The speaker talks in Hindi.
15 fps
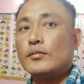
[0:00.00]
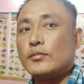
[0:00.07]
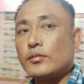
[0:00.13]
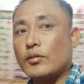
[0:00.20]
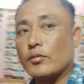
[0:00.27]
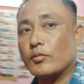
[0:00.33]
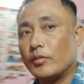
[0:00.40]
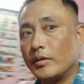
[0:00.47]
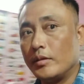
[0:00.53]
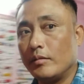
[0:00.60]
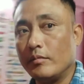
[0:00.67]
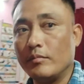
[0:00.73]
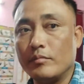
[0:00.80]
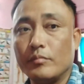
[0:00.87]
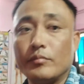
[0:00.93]
वो कोई
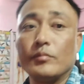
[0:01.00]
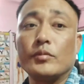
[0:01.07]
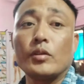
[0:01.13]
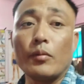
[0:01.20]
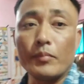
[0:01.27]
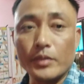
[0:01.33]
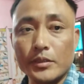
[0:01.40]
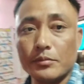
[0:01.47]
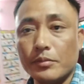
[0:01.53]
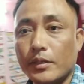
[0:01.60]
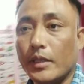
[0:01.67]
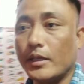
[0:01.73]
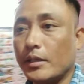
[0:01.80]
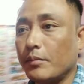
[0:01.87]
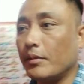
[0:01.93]
टॉपिक्स भी
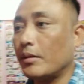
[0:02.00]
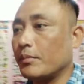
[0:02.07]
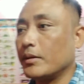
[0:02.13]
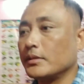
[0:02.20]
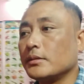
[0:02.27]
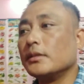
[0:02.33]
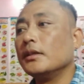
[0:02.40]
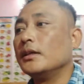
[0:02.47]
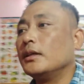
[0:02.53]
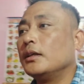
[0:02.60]
नहीं है मेरे पास